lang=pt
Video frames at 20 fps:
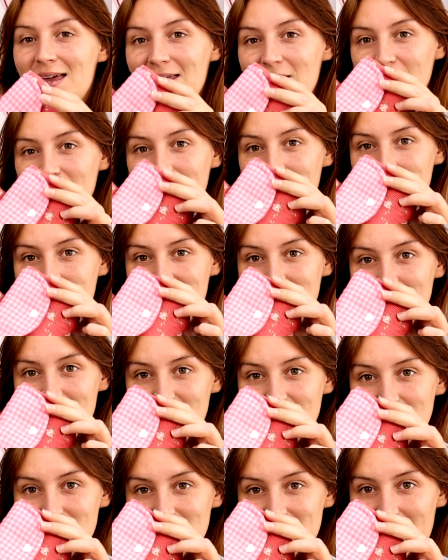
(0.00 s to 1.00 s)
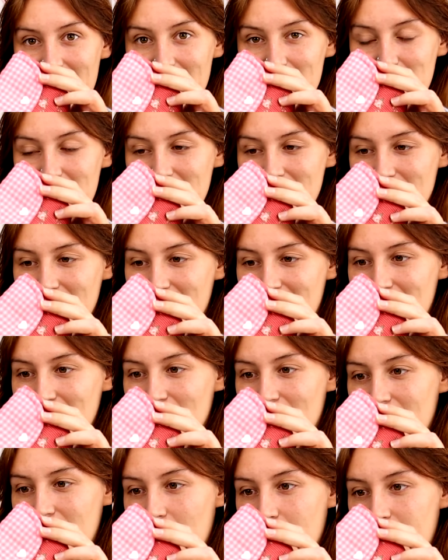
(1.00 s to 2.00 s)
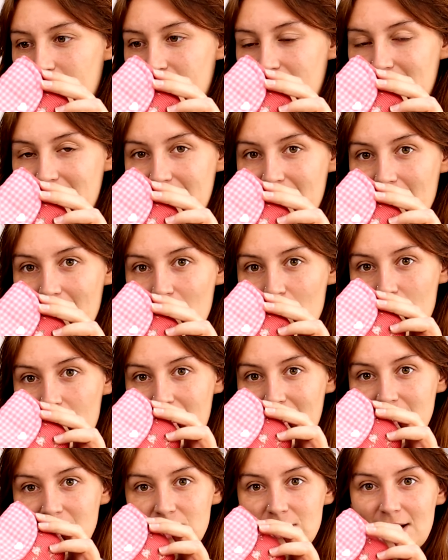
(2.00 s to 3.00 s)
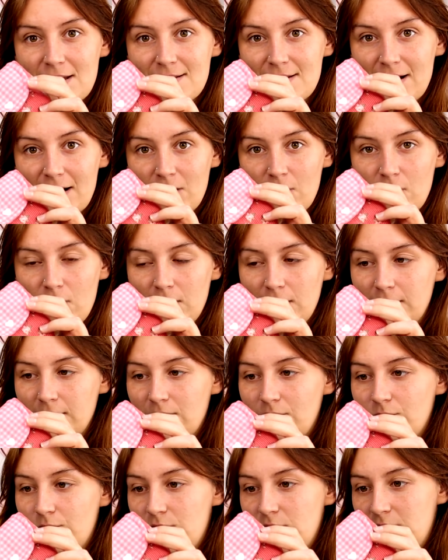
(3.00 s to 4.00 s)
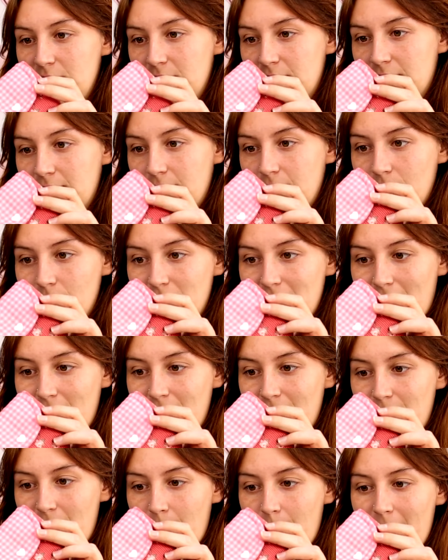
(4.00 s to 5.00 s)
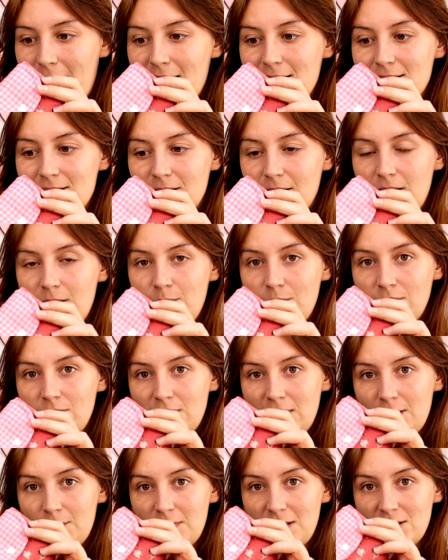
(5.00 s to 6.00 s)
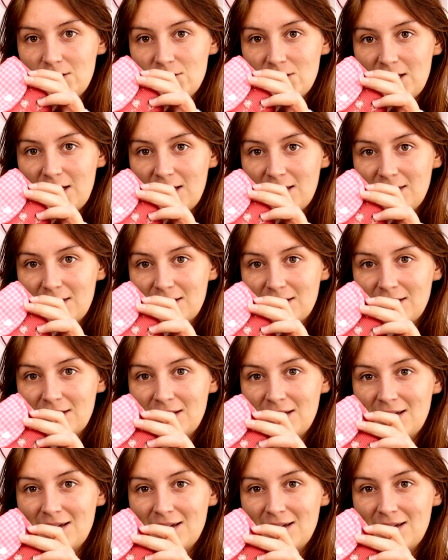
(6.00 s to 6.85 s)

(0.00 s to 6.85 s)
E eu também fiz um charminho aqui, ó, e aproveitei a corrente dessa argola que eu tinha usado na minha peça e pendurei a minha etiqueta.